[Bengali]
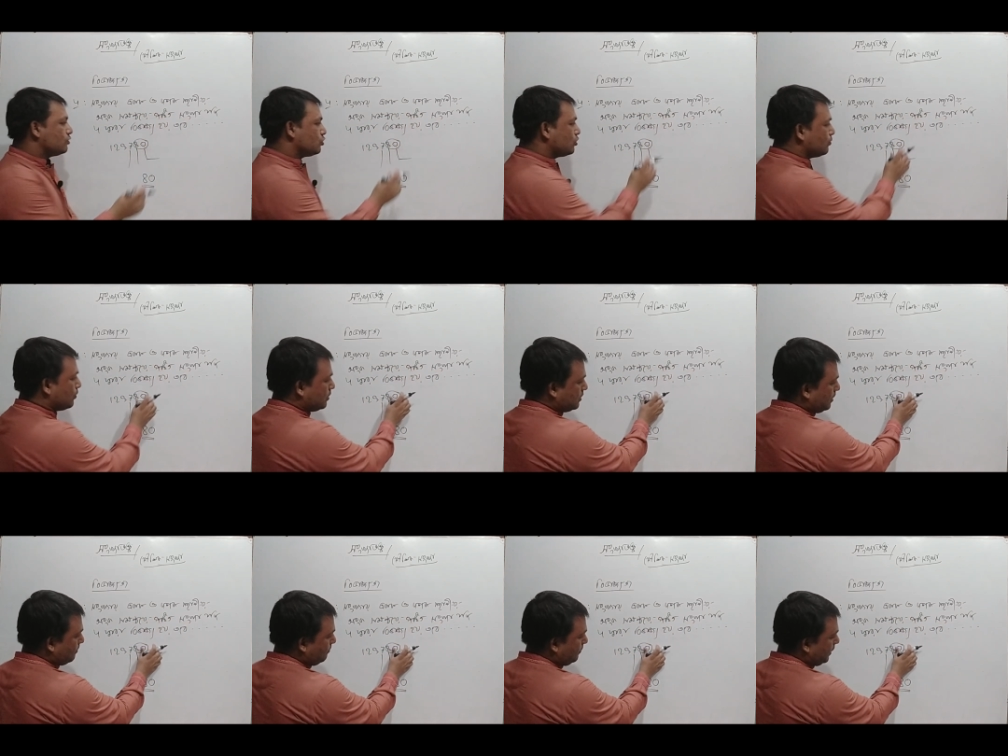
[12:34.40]
যদি
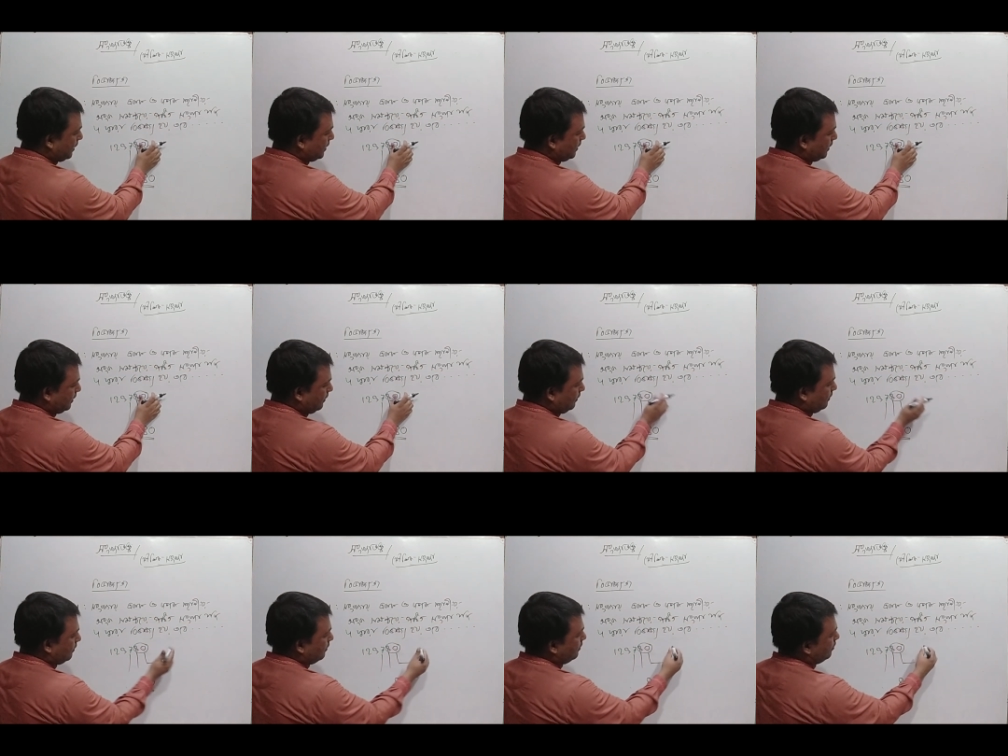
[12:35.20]
বলতাম এখানে
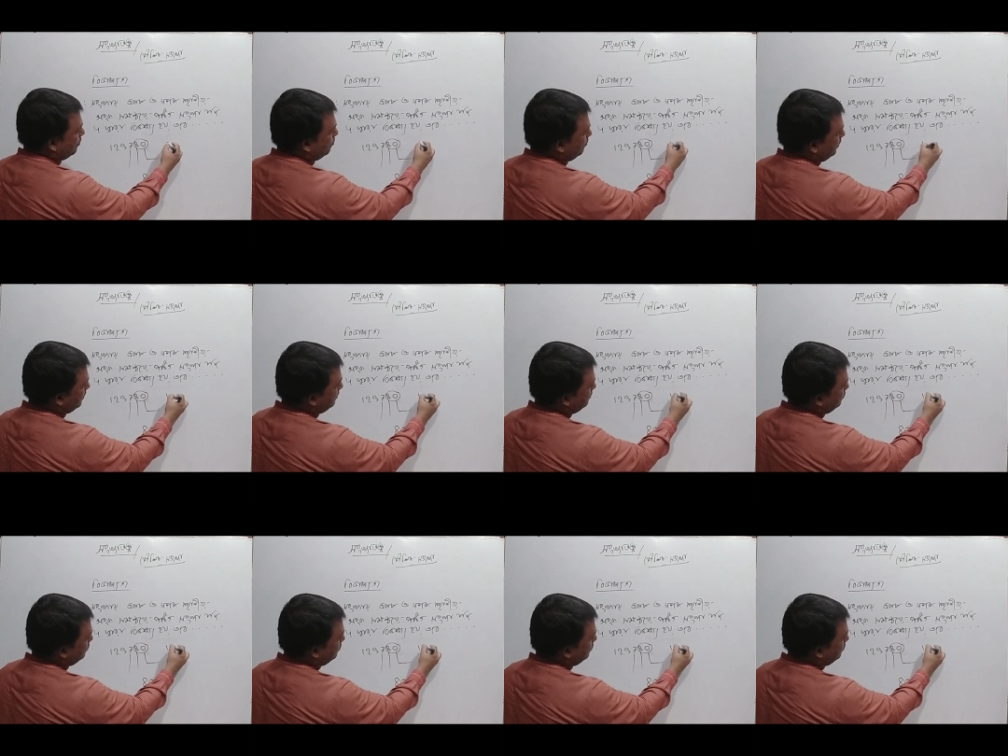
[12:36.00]
ওয়ান